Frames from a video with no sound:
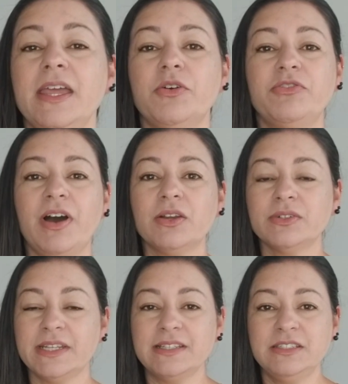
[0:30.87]
Eu falo
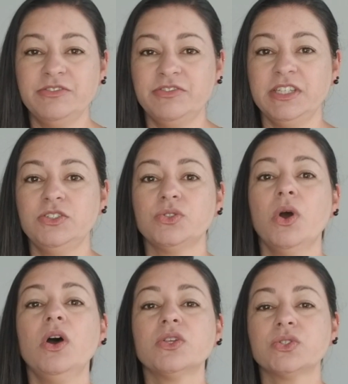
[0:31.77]
nesse vídeo
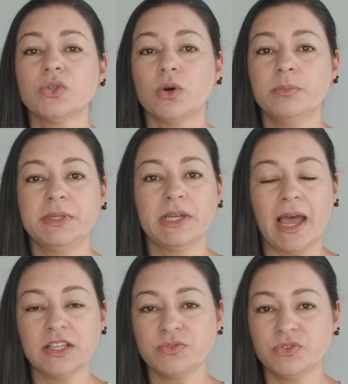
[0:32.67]
sobre
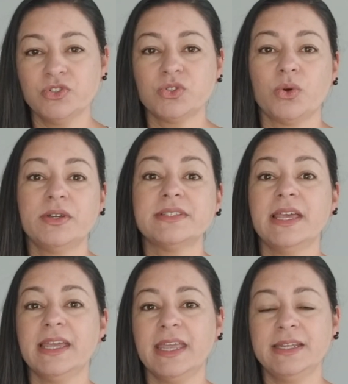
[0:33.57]
as funções,
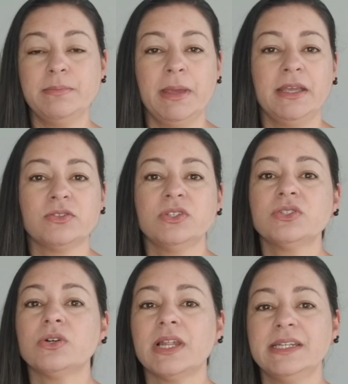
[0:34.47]
requerimentos,
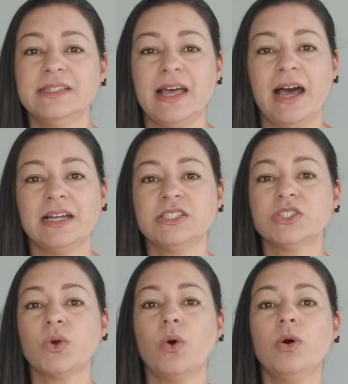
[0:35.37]

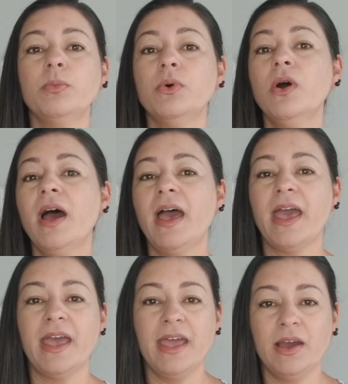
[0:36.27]
escolaridades, como
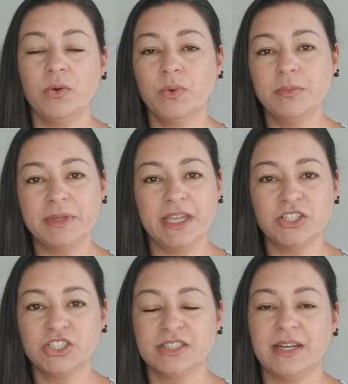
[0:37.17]
é o
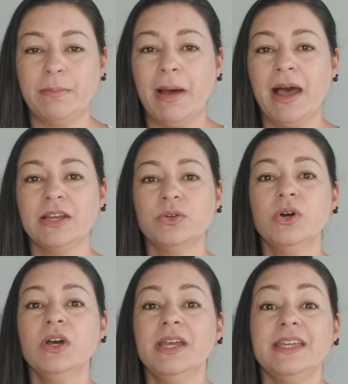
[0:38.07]
ambiente de trabalho
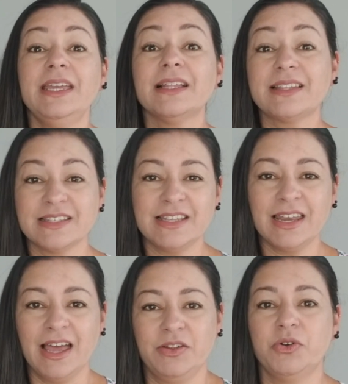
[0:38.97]
e até
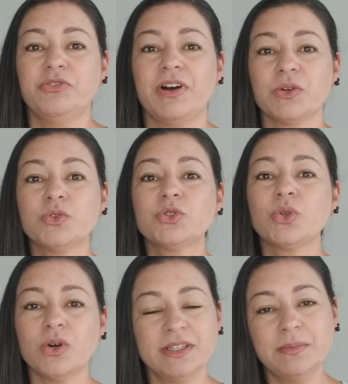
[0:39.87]
salário. Eu falo
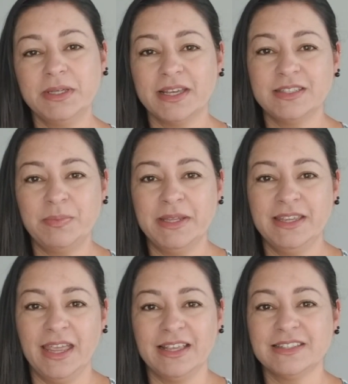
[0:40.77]
toda a minha
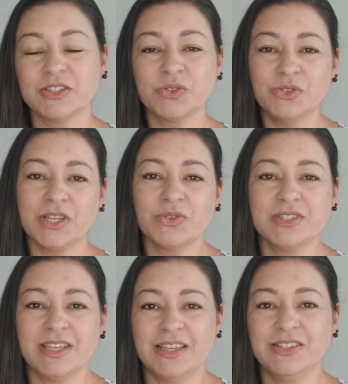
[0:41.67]
experiência, tudo que eu
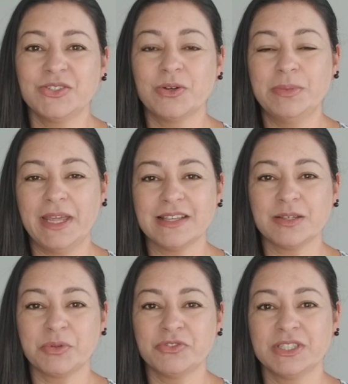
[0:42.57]
sei sobre
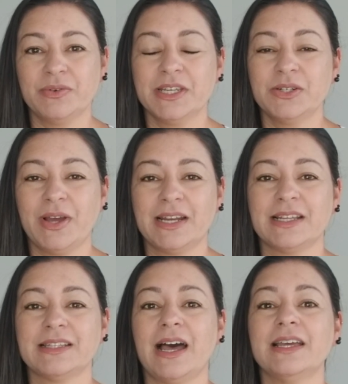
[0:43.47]
essa profissão aqui no
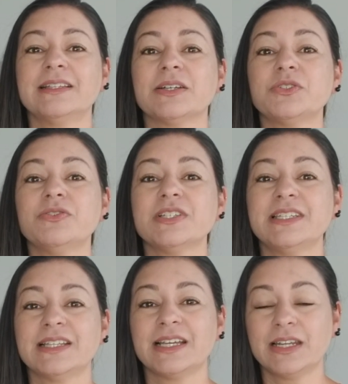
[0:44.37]
Canadá. Então, se
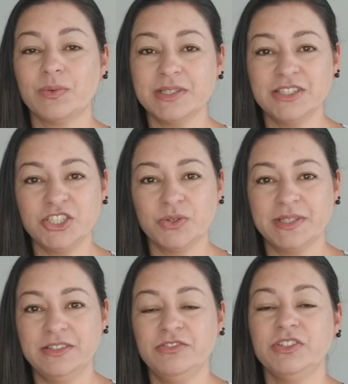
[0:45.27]
você ainda não assistiu
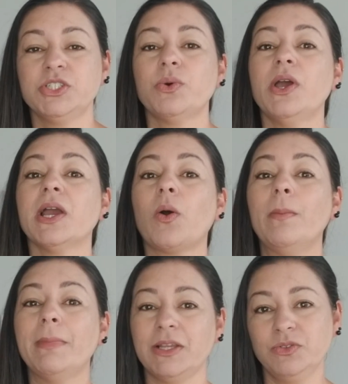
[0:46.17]
esse vídeo, eu
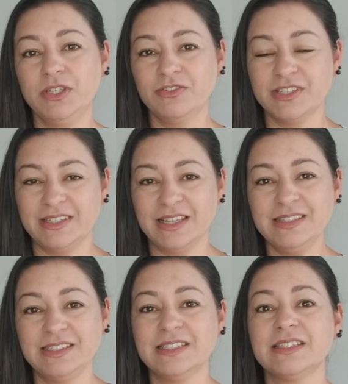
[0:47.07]
recomendo que você
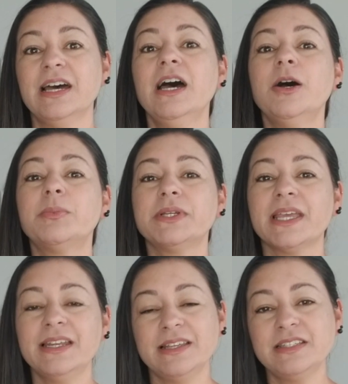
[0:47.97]
assista,
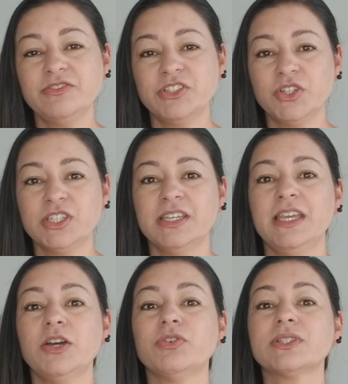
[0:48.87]
porque nesse vídeo
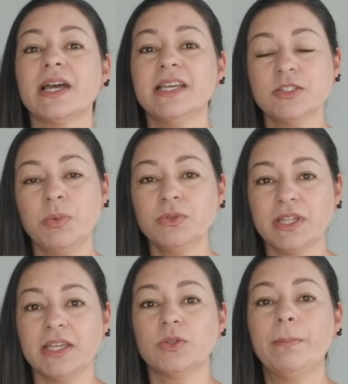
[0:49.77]
aqui eu vou estar
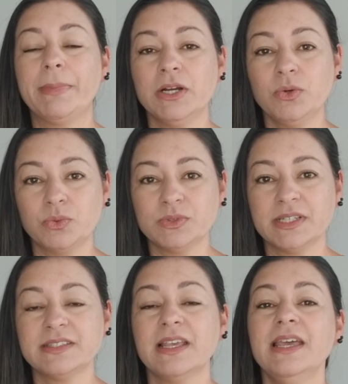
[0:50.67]
respondendo
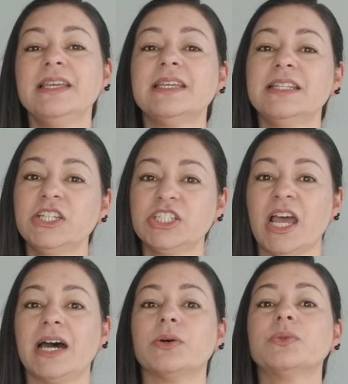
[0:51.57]
perguntas que
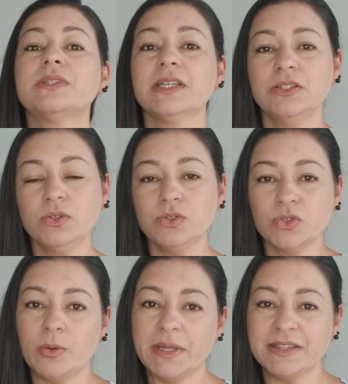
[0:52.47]
deixaram tanto nos
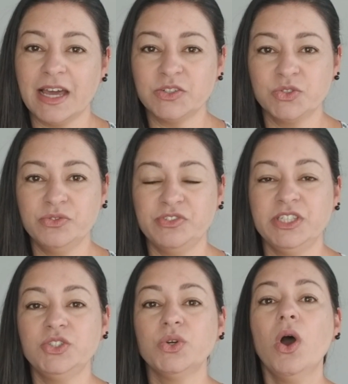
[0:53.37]
comentários do
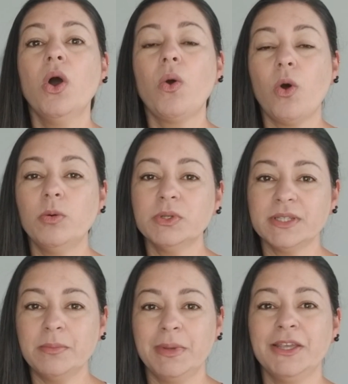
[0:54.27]
vídeo como
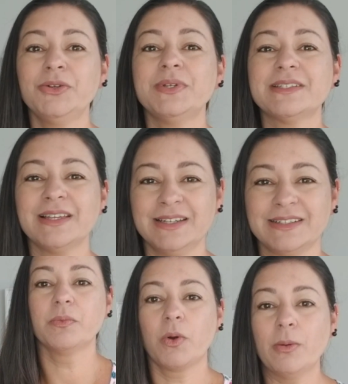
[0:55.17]
também no
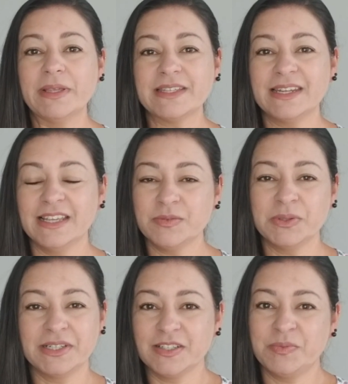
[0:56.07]
Instagram. Começarei
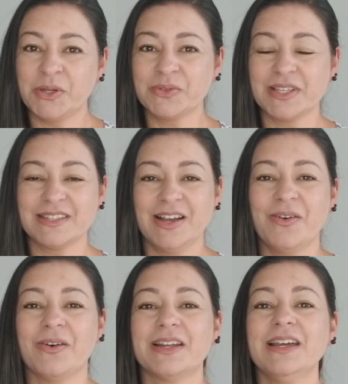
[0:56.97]
respondendo as perguntas
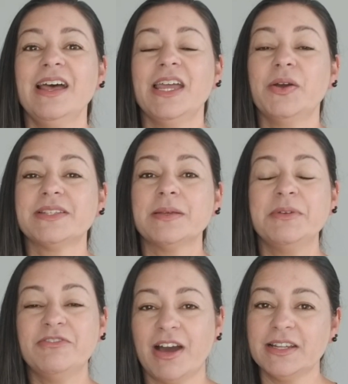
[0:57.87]
agora. Eu
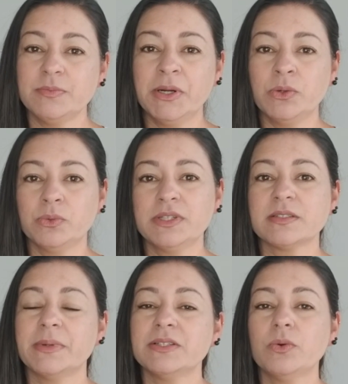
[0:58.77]
recebi várias
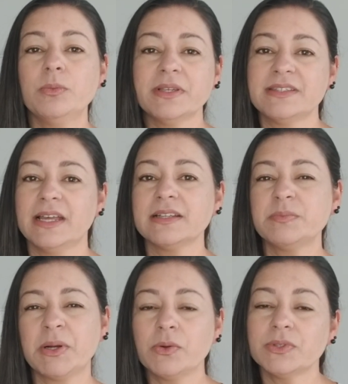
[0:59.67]
perguntas, mas algumas delas
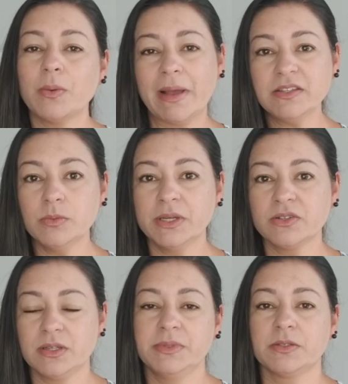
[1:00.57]
perguntam mais ou
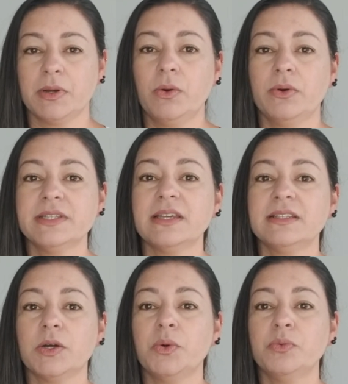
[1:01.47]
menos a mesma coisa,
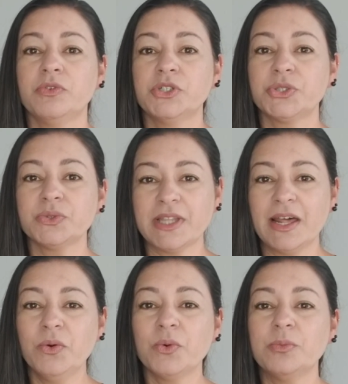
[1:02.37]
então eu vou
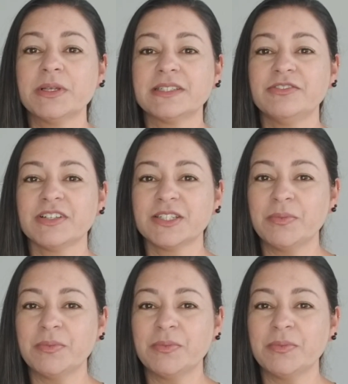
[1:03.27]
juntar algumas e fazer